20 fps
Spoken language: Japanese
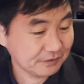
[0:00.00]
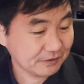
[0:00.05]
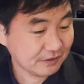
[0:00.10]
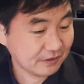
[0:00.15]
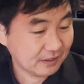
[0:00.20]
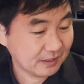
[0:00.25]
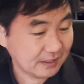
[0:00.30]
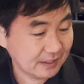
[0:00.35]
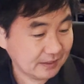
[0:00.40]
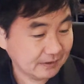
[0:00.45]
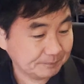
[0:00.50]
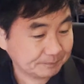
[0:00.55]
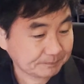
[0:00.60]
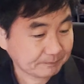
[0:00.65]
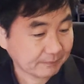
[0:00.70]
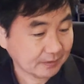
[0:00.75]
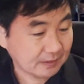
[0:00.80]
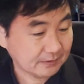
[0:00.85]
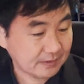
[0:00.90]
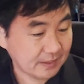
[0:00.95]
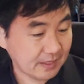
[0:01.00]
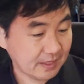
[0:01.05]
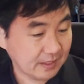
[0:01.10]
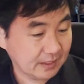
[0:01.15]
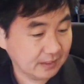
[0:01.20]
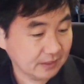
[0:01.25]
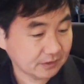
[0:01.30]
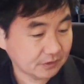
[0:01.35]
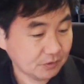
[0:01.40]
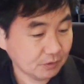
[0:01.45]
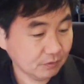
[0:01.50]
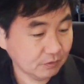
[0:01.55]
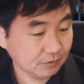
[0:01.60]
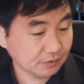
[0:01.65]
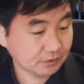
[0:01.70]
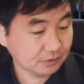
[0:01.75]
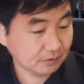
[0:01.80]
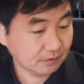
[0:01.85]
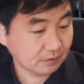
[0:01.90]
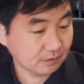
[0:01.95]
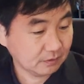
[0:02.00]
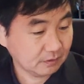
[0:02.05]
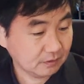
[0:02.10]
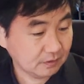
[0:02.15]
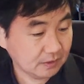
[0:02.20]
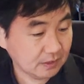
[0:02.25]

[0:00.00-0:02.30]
ニアで教授を、